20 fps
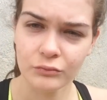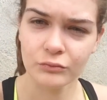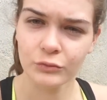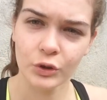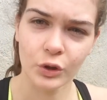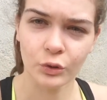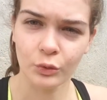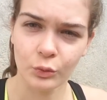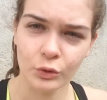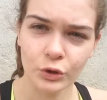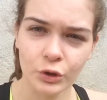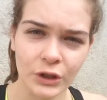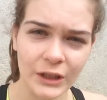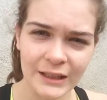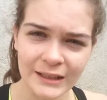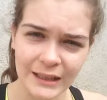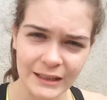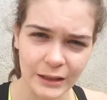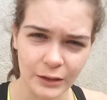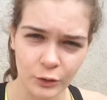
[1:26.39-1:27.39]
non, non
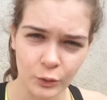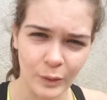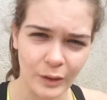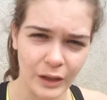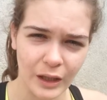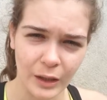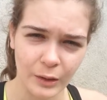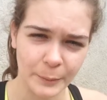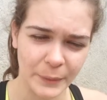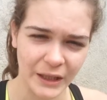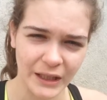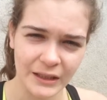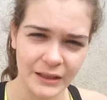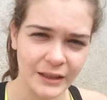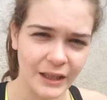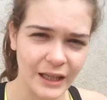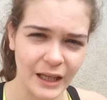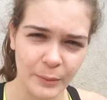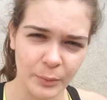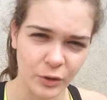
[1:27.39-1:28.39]
andate a, a
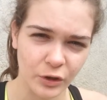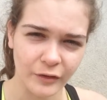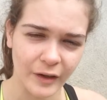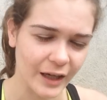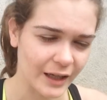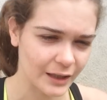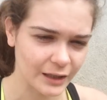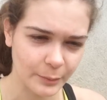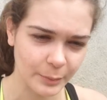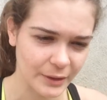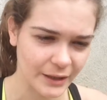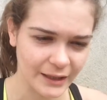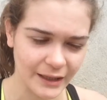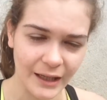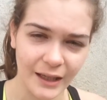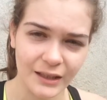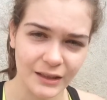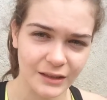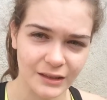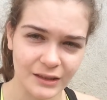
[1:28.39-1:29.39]
prenderli, a provarli
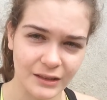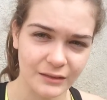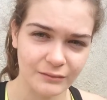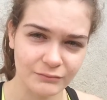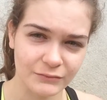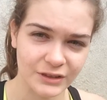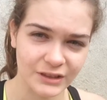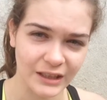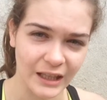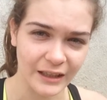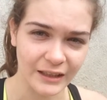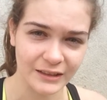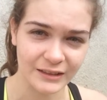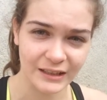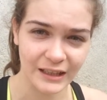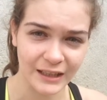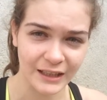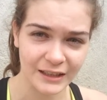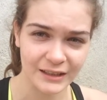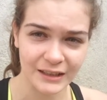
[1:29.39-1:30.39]
perché sa-
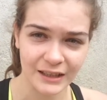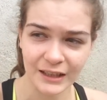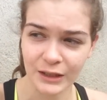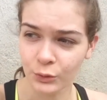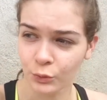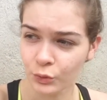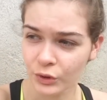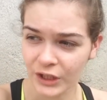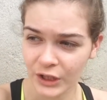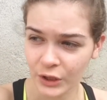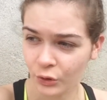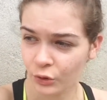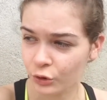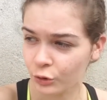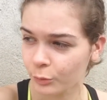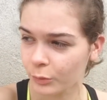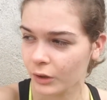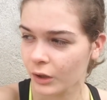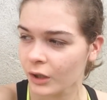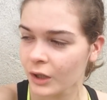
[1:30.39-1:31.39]
sarete in un
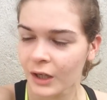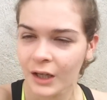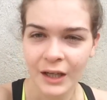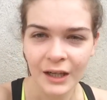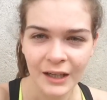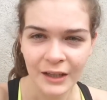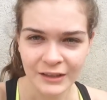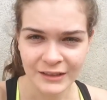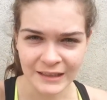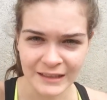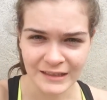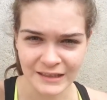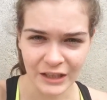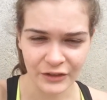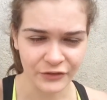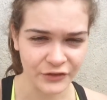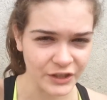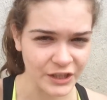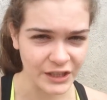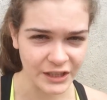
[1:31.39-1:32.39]
incubo senza
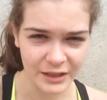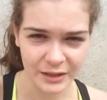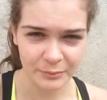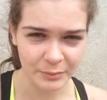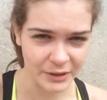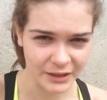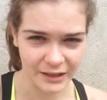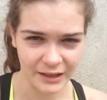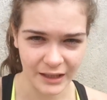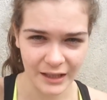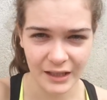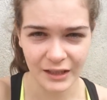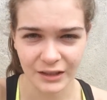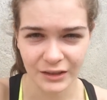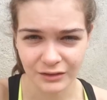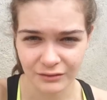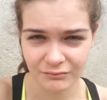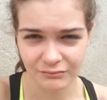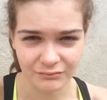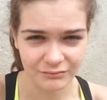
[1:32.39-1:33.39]
fine perché
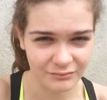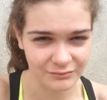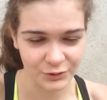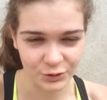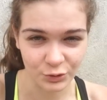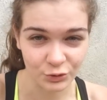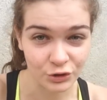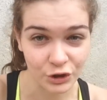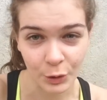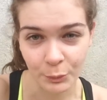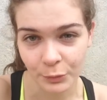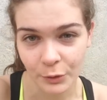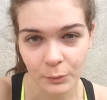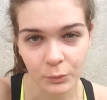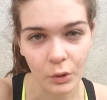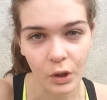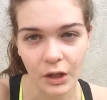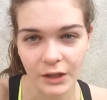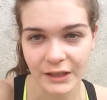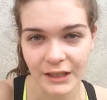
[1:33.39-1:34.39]
mm, sono troppo
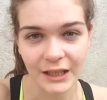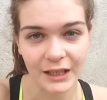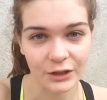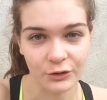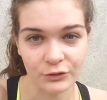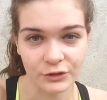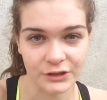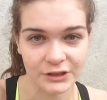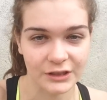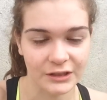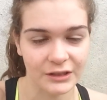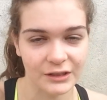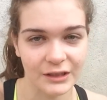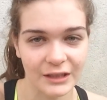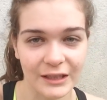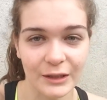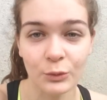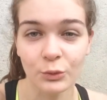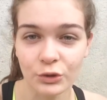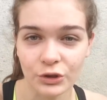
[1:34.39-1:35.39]
buoni e, si,
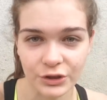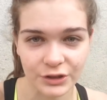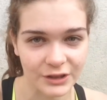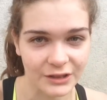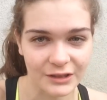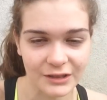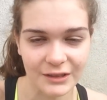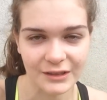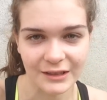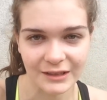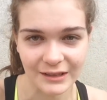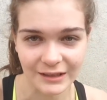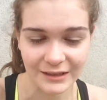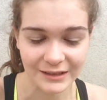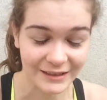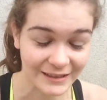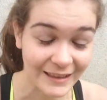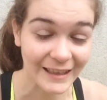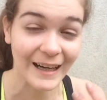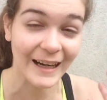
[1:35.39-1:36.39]
e uno ti, ti,
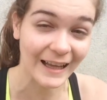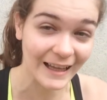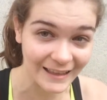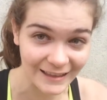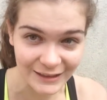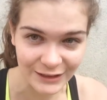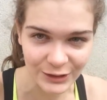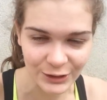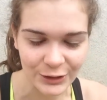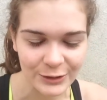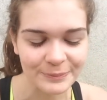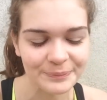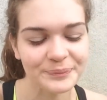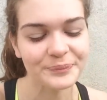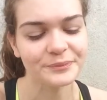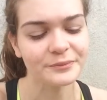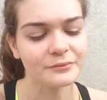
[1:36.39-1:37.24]
tira l'altro.